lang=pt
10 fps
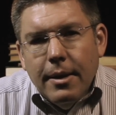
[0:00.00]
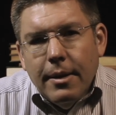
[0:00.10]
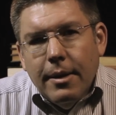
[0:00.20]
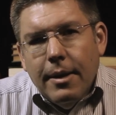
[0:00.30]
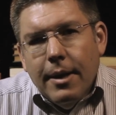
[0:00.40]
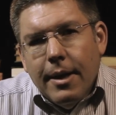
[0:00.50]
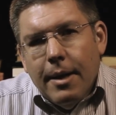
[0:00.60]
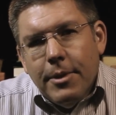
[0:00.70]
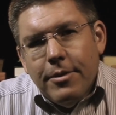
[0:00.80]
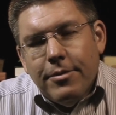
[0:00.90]
e ele
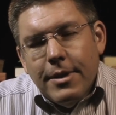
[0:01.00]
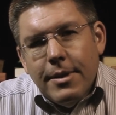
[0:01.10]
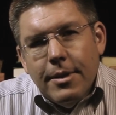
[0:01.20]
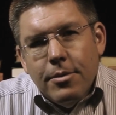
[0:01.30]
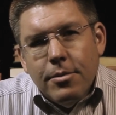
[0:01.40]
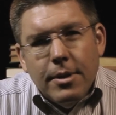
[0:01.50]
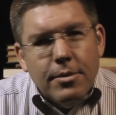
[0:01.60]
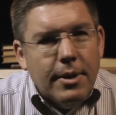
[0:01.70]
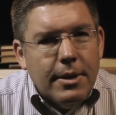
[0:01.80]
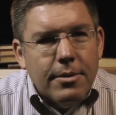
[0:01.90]
acaba de fazer as suas
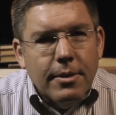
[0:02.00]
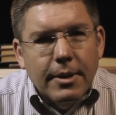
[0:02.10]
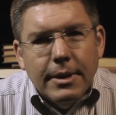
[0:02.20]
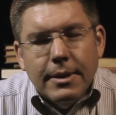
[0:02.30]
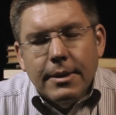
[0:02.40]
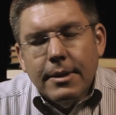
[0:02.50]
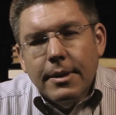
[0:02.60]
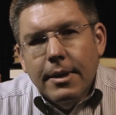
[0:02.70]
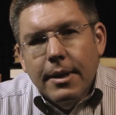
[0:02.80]
orações